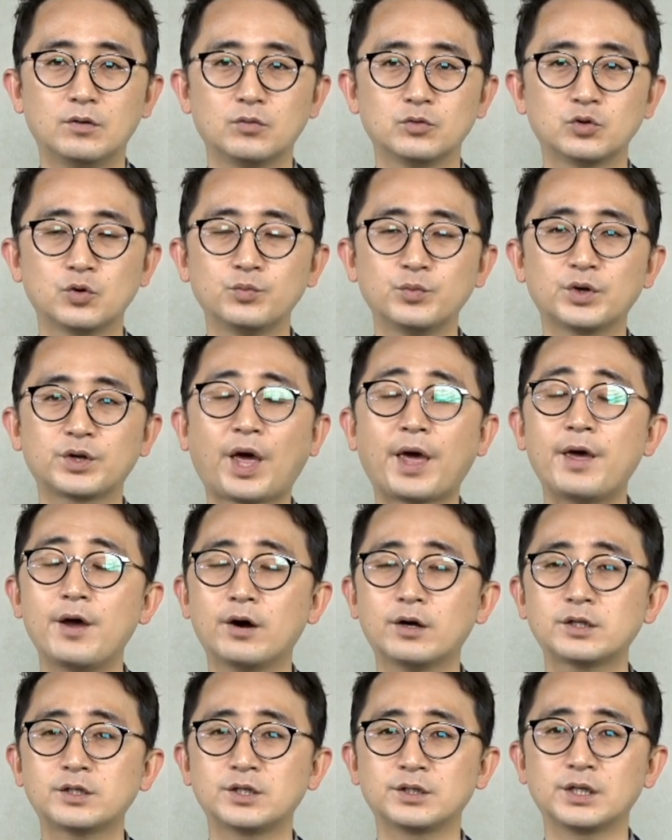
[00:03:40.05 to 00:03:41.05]
좀 더
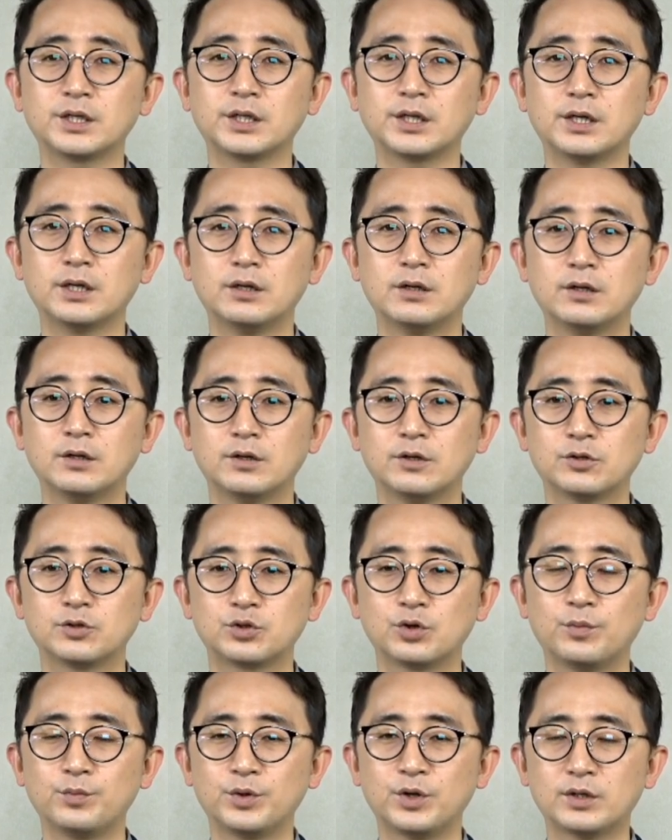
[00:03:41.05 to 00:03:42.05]
개혁적이길,
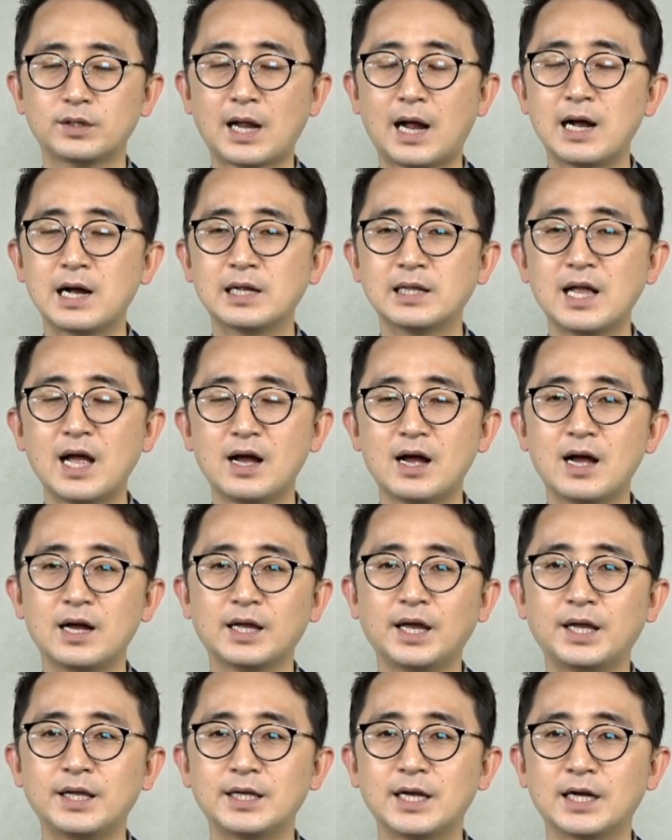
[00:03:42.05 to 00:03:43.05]
좀 더
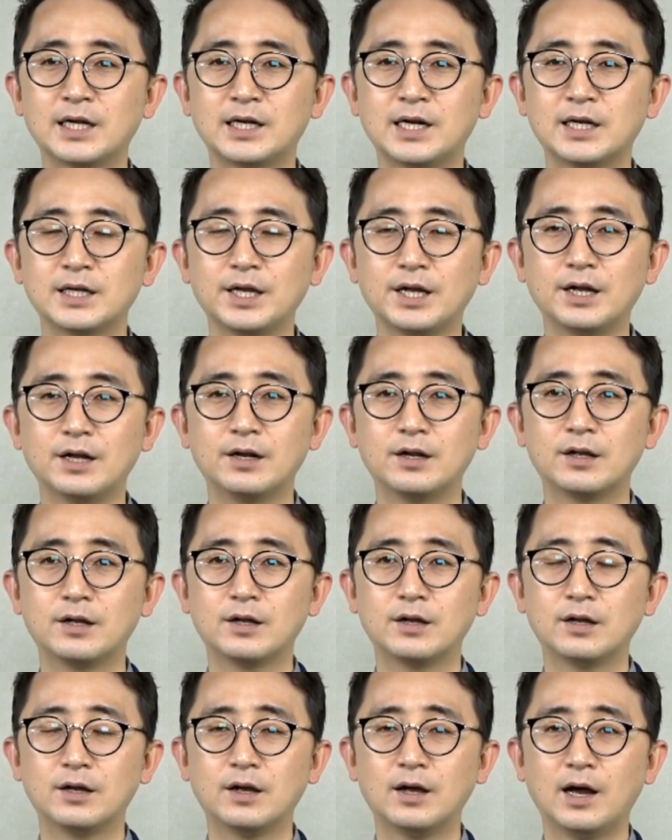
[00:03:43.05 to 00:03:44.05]
당당하게 이야기를 하길,
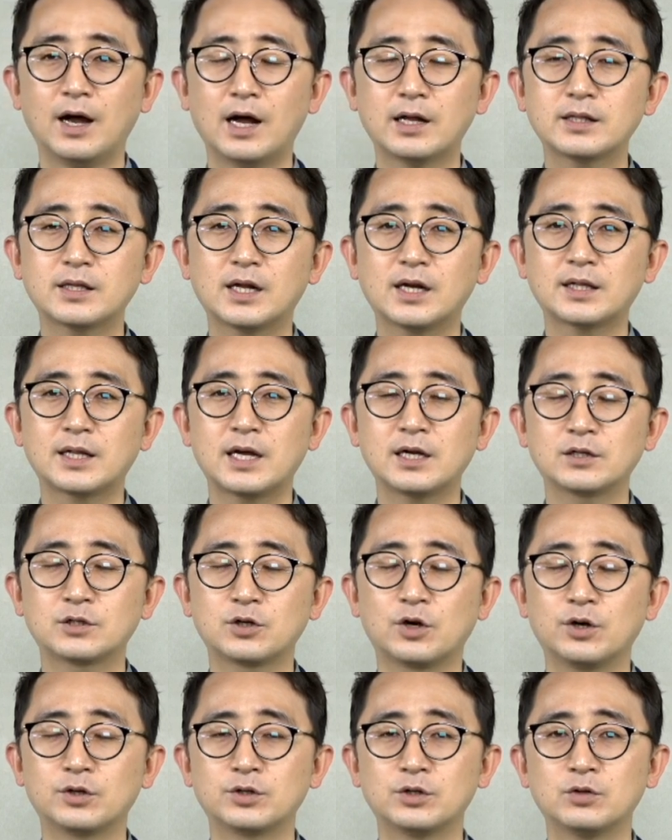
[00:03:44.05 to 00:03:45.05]
한나라당
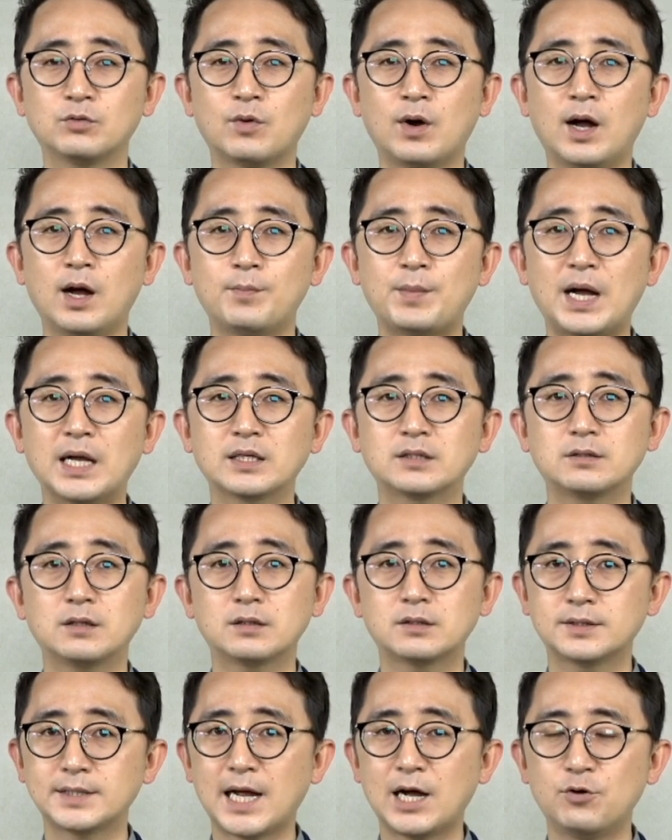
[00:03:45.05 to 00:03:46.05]
저들과 맞서
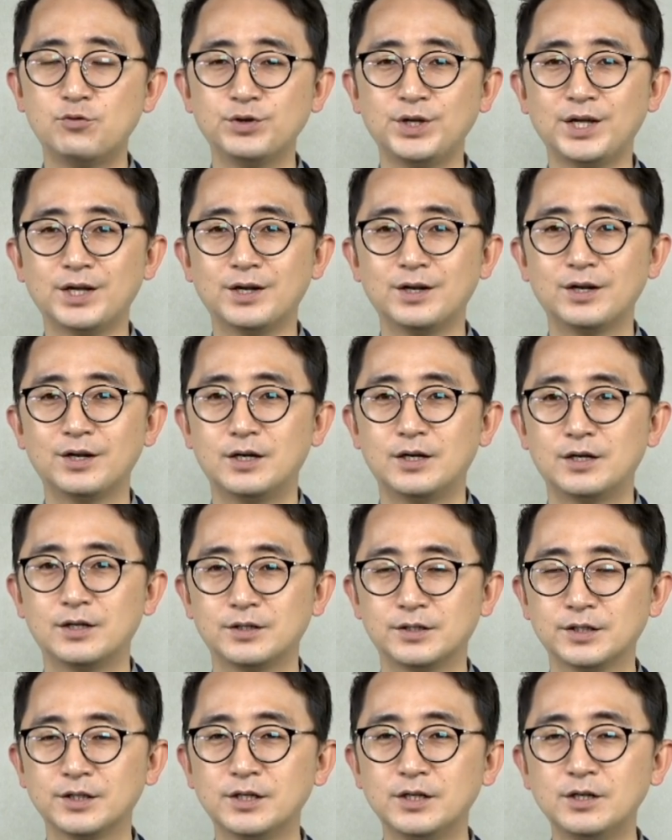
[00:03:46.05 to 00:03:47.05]

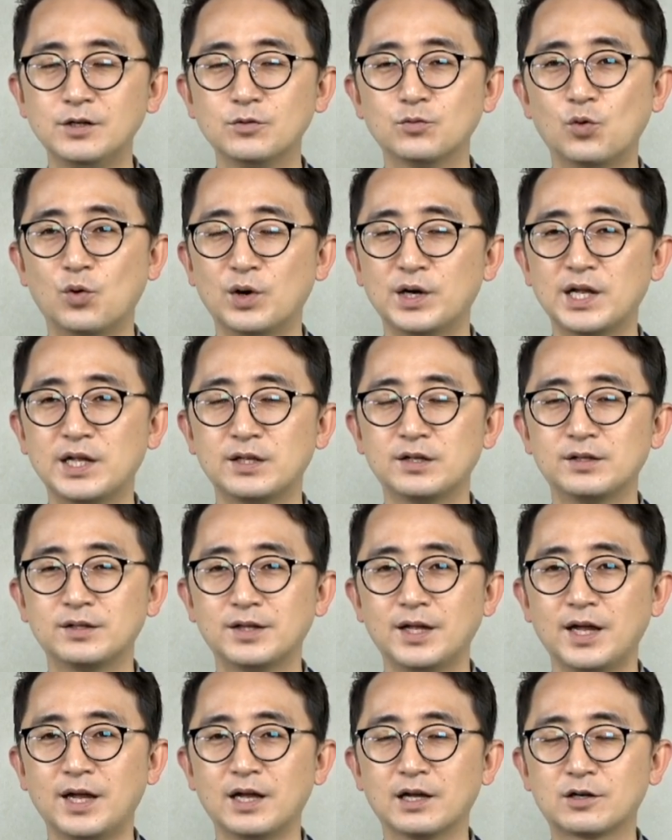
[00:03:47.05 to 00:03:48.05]
싸우기를
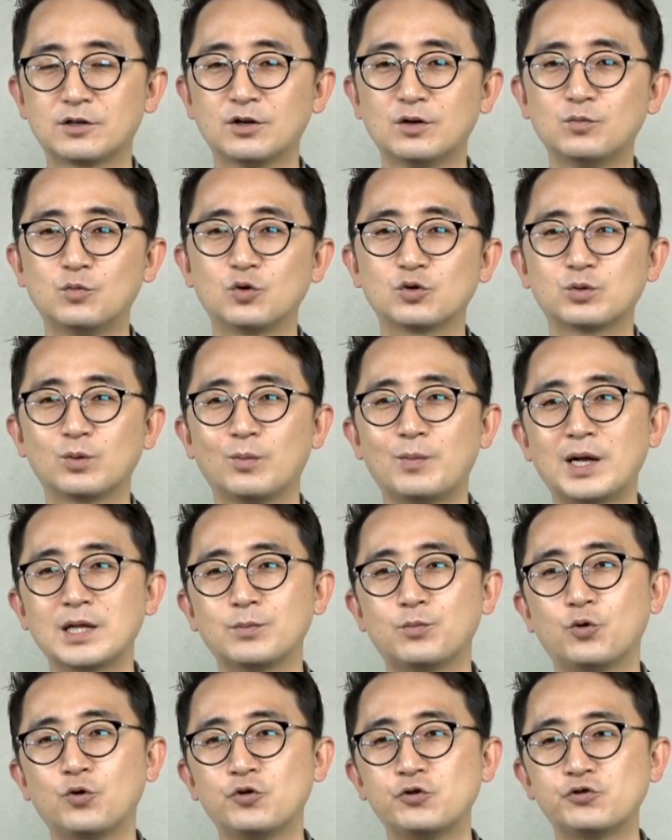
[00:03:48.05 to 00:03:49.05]
원했는데 그런 모습을 많이
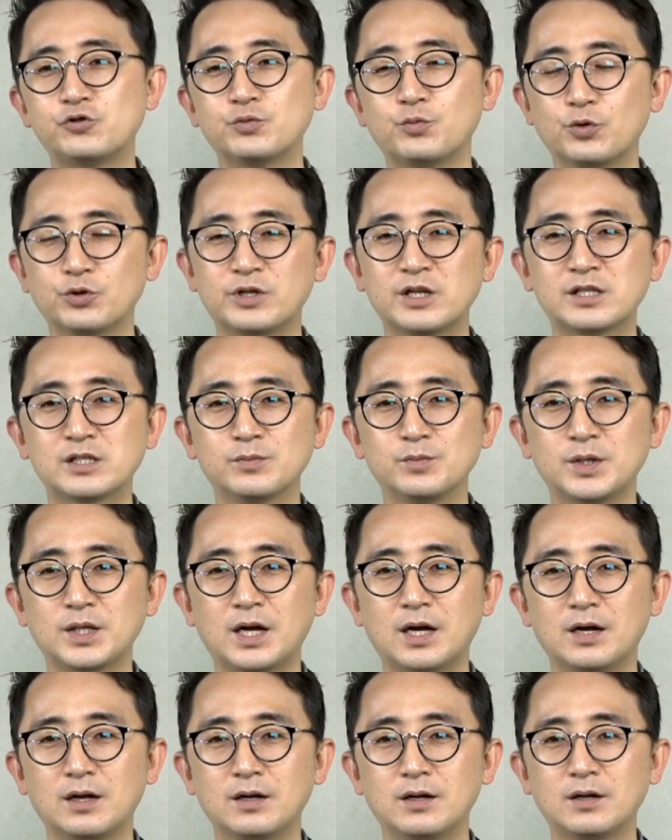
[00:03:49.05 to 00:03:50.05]
보여주지 못했습니다.